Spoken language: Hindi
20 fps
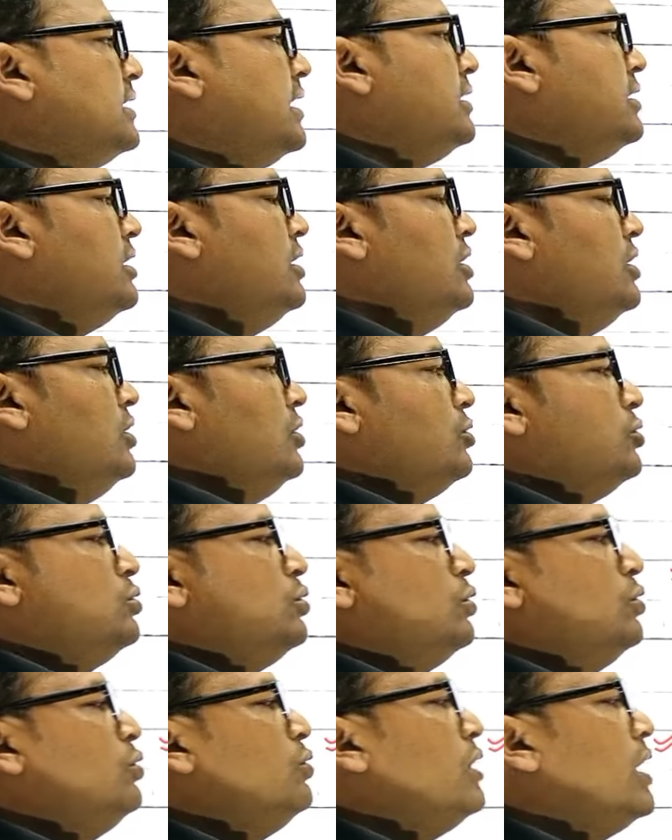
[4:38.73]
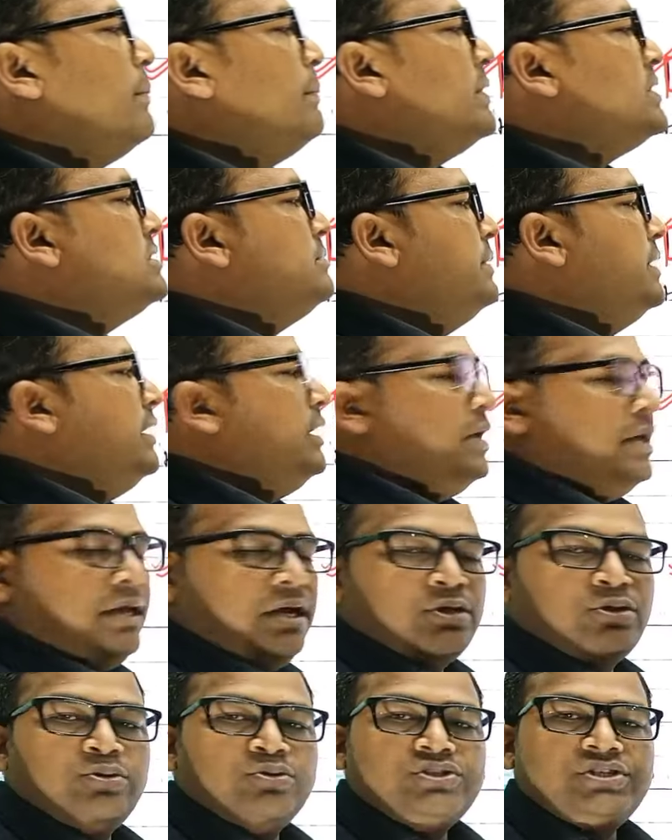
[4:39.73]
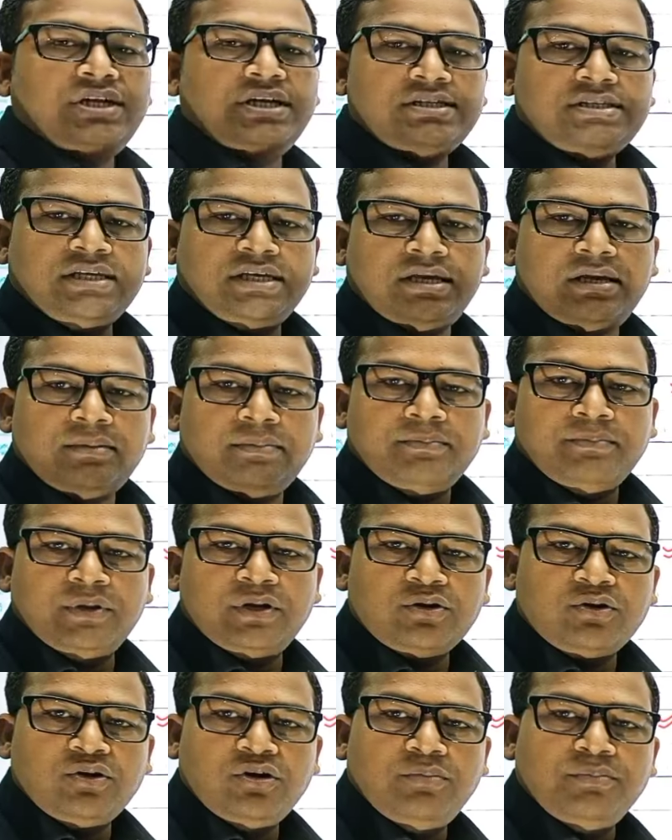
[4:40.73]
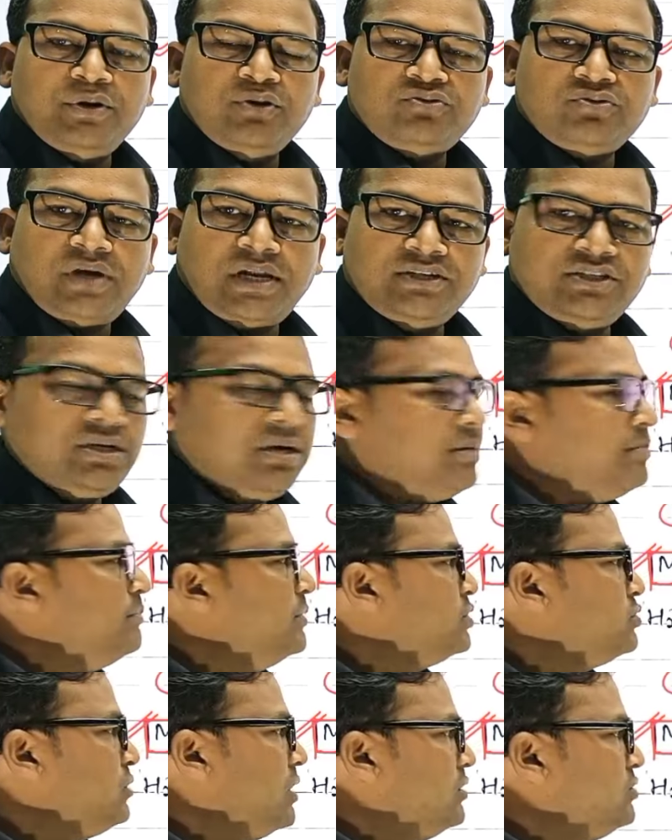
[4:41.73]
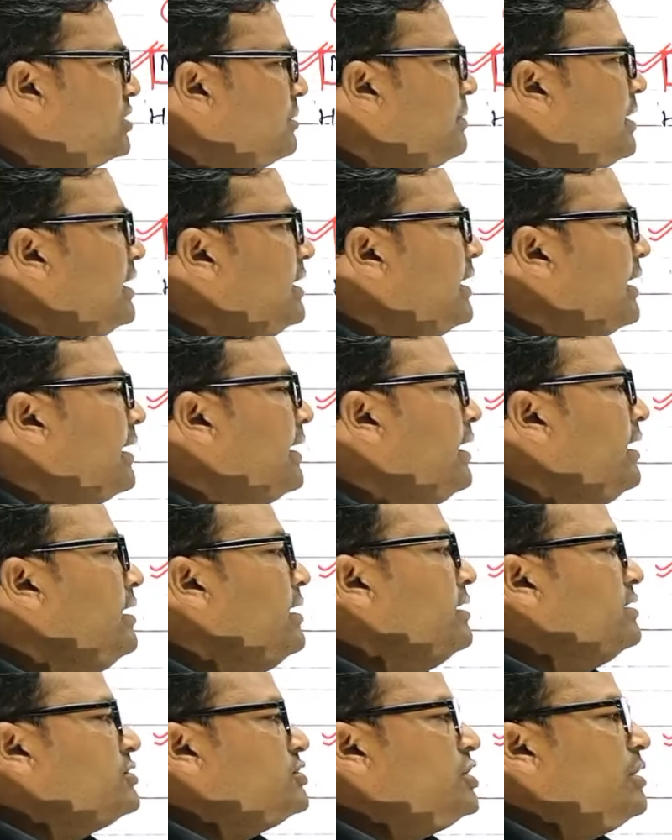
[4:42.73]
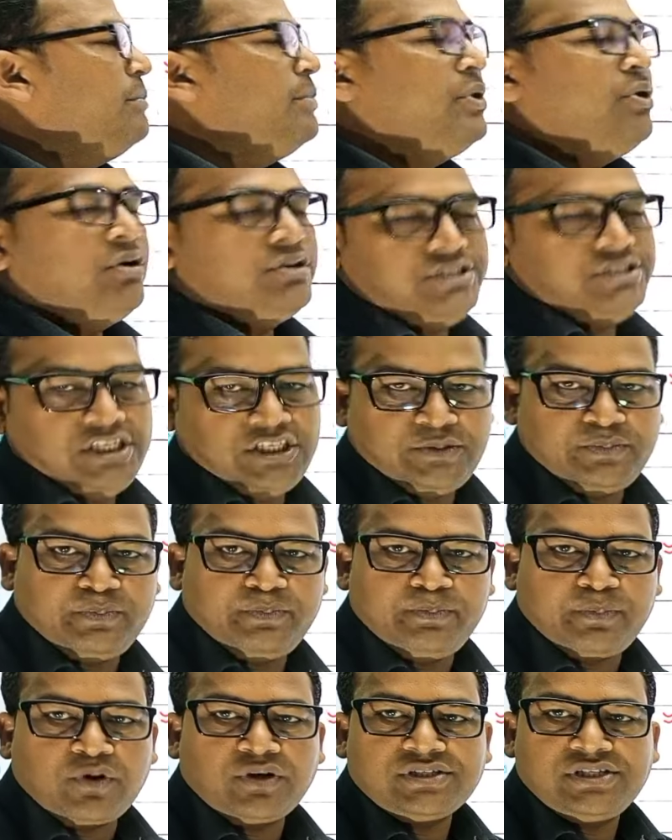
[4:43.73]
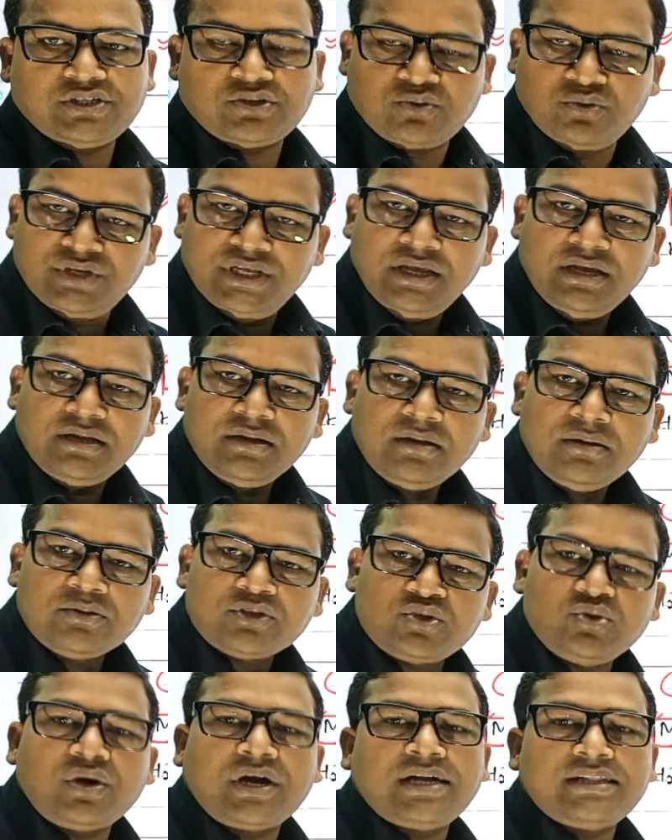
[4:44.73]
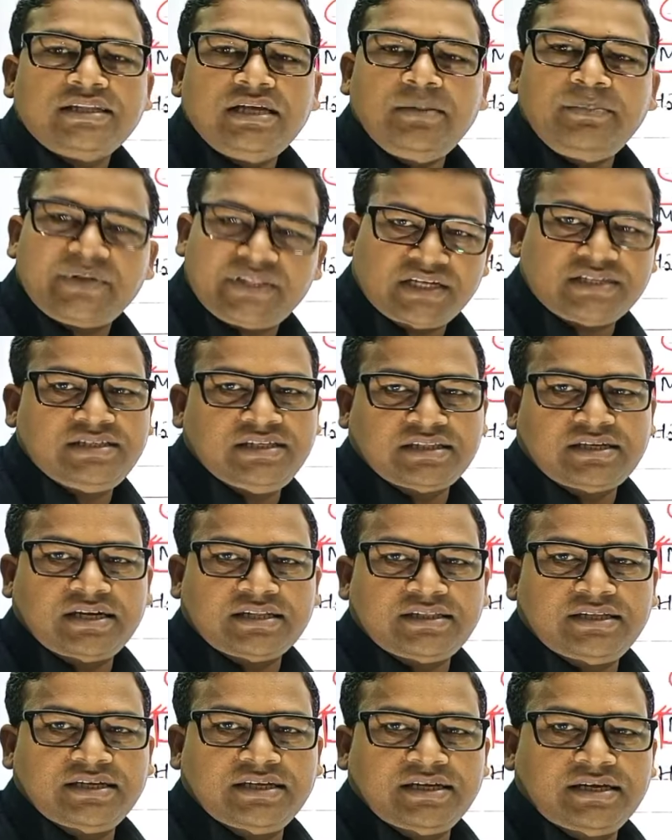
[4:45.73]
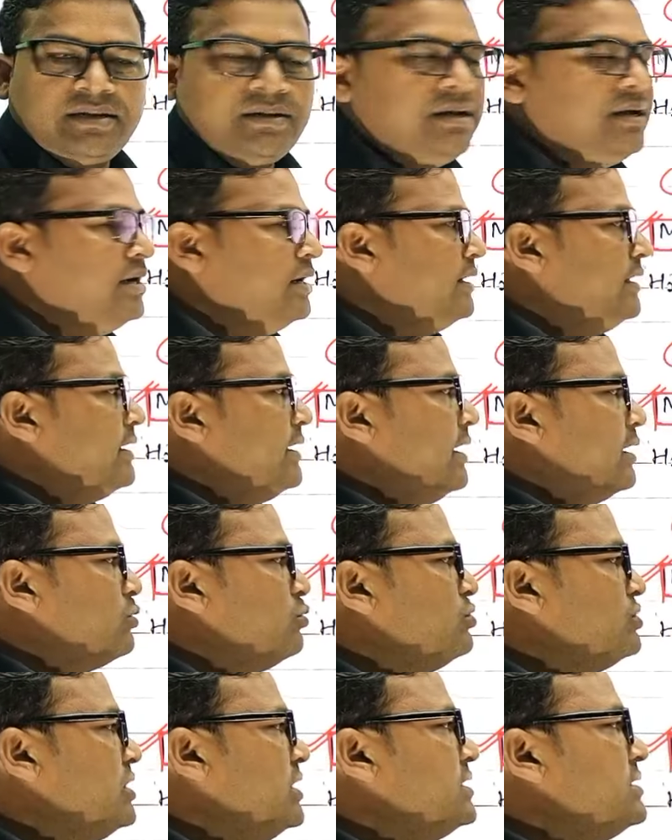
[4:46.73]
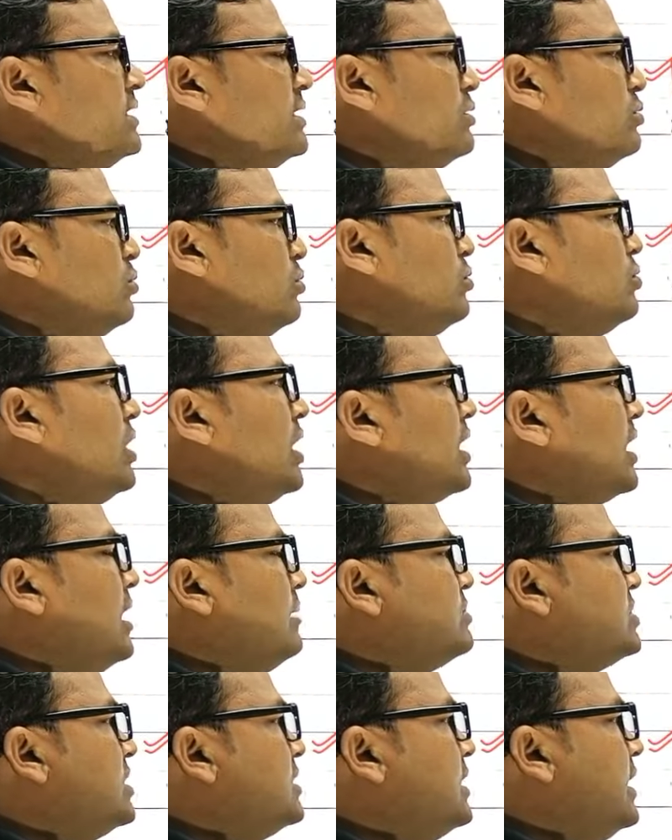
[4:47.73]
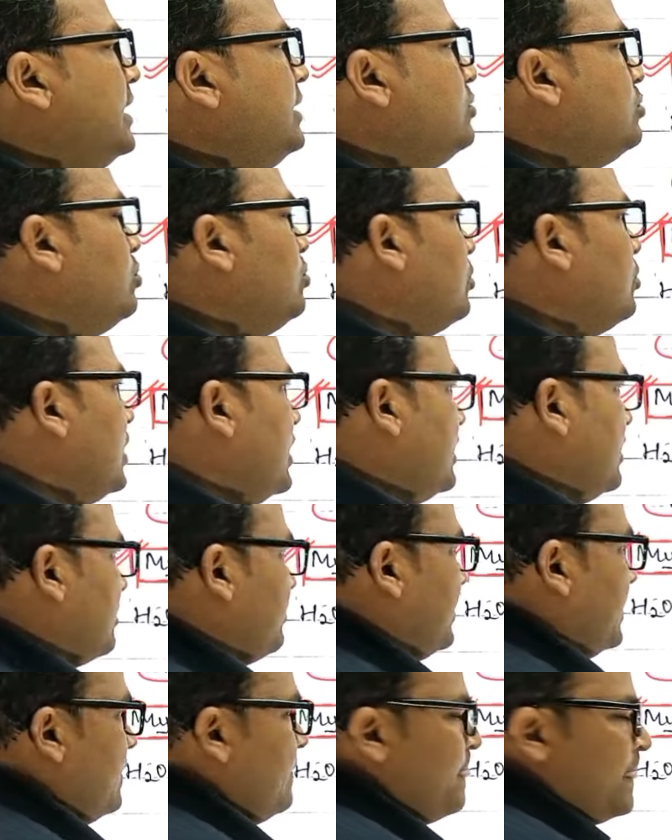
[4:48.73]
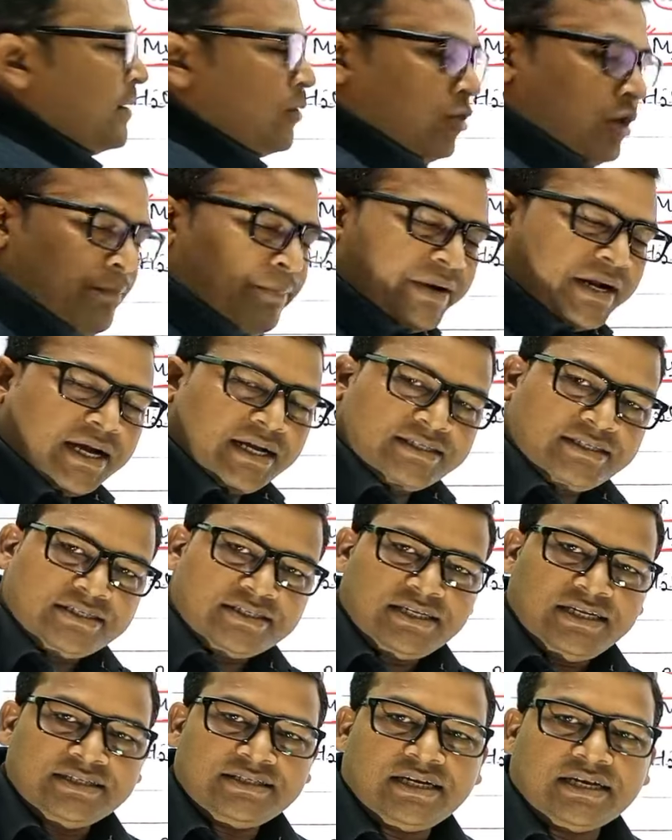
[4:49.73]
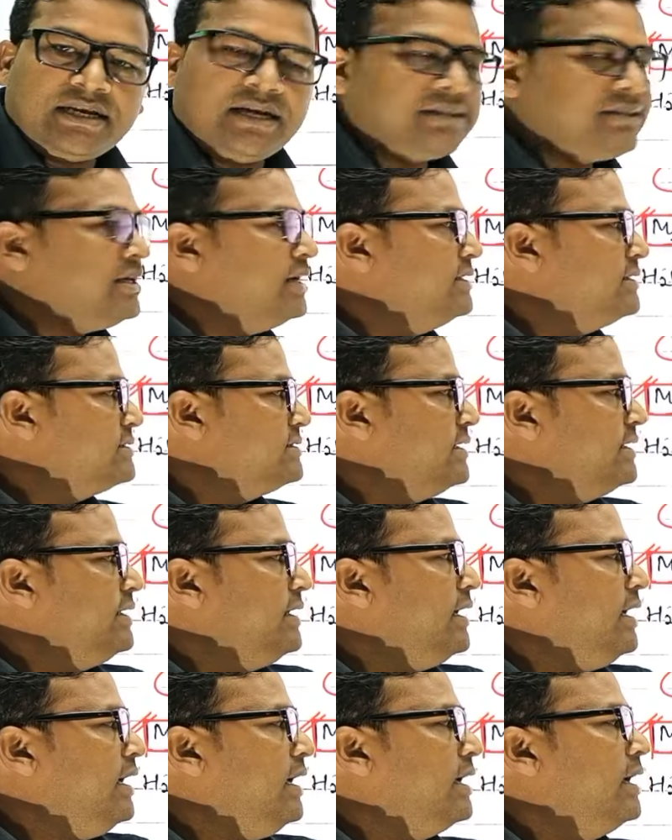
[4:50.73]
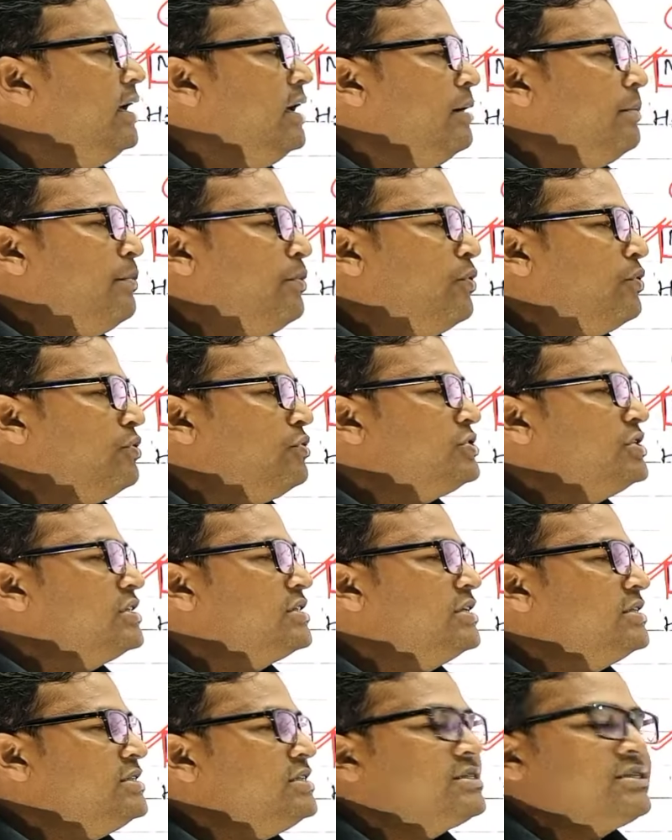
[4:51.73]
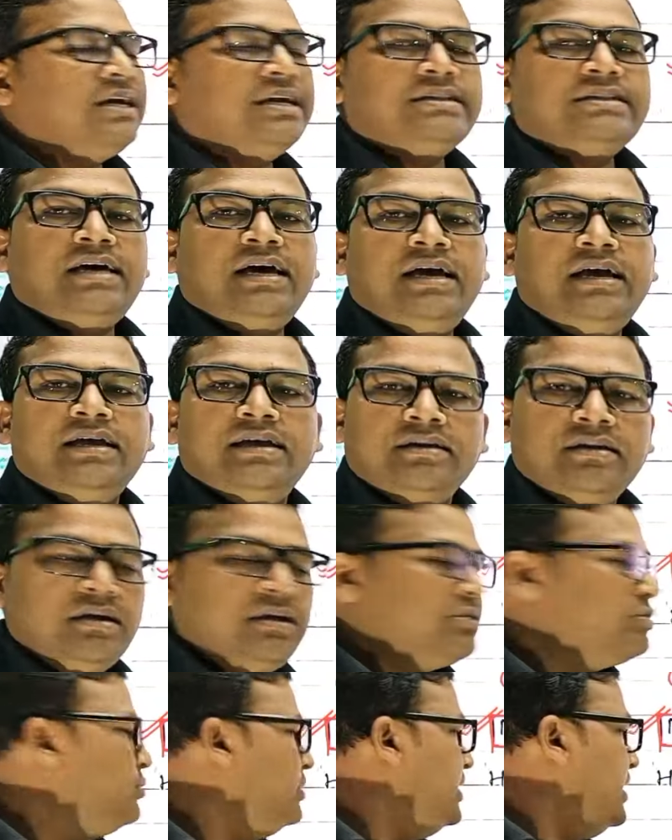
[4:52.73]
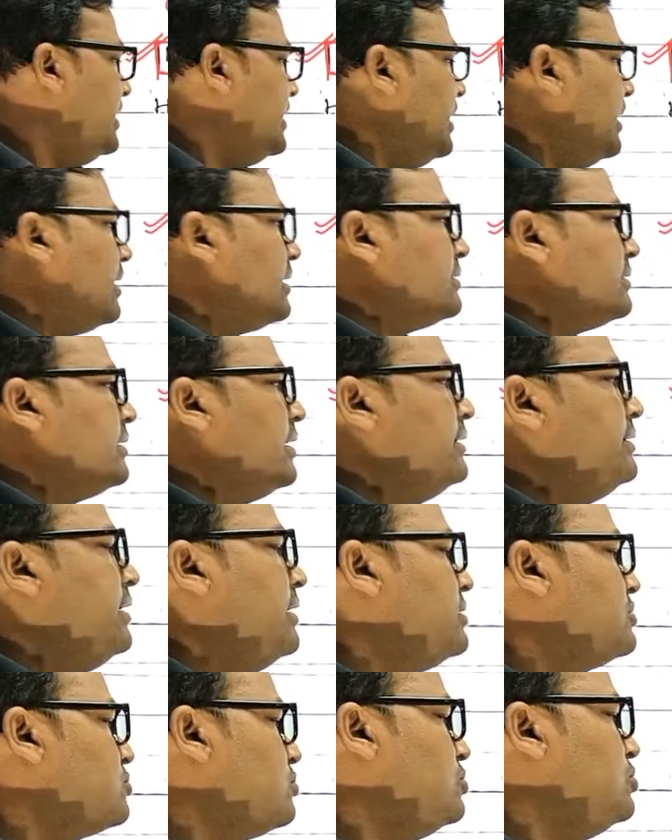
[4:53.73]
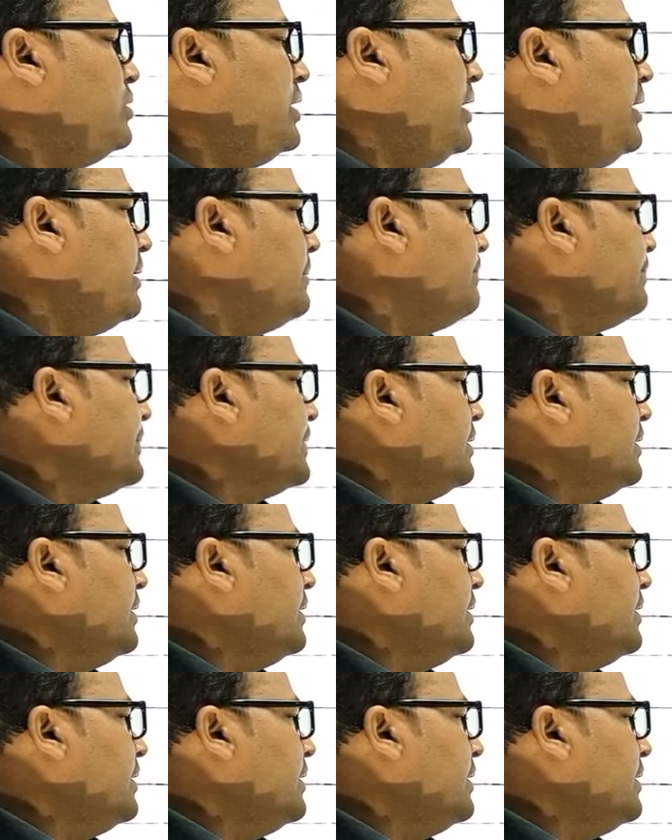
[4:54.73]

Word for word: अर्थात दोनों आपस में एक दूसरे से बिल्कुल म्यूचुअल म्यूचुअलिज्म नहीं कहेंगे सिम्बियोसिस प्रोसेस को ये शो करते हैं प्रदर्शित करते हैं ठीक है एक दूसरे से इन दोनों का काम चलता है इन दोनों घटक में कोई प्रकाश संश्लेषण करता है जैसे ये है फोटोसिंथेसिस करता है तो ये क्या करता है ये इसको जो है